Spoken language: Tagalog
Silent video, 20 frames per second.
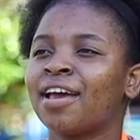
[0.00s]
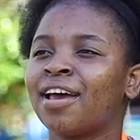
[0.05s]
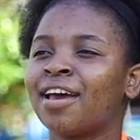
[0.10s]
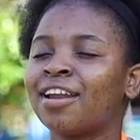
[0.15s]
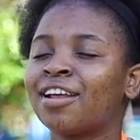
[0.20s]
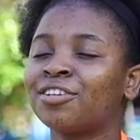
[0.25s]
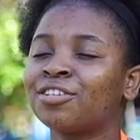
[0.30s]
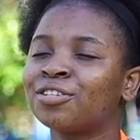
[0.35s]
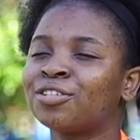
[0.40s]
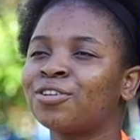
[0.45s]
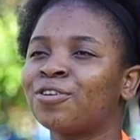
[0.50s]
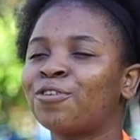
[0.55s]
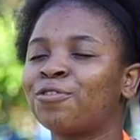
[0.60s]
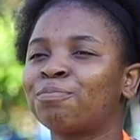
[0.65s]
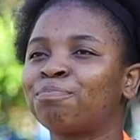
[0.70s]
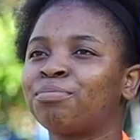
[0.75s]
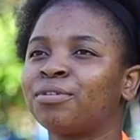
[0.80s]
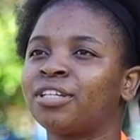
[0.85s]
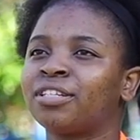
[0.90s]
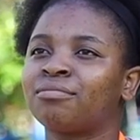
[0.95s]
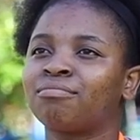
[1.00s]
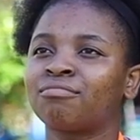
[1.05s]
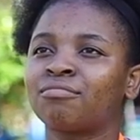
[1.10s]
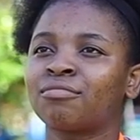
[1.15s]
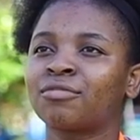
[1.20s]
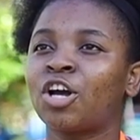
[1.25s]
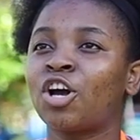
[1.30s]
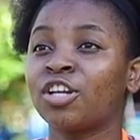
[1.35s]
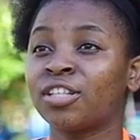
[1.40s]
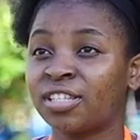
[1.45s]
and I just hope it
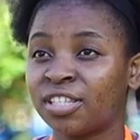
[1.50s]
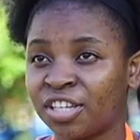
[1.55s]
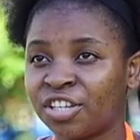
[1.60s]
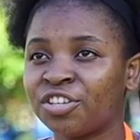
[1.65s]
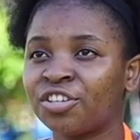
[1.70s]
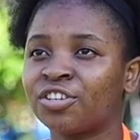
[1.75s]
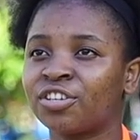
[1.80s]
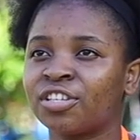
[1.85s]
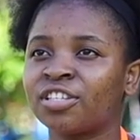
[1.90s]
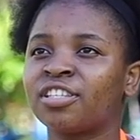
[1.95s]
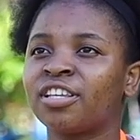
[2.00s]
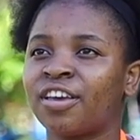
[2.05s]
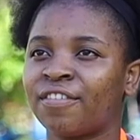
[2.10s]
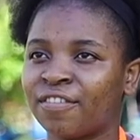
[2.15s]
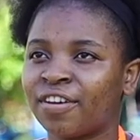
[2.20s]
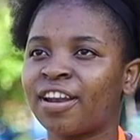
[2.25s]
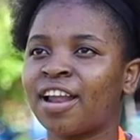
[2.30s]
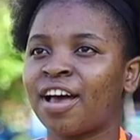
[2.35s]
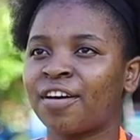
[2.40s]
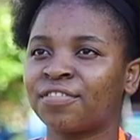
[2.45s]
continues even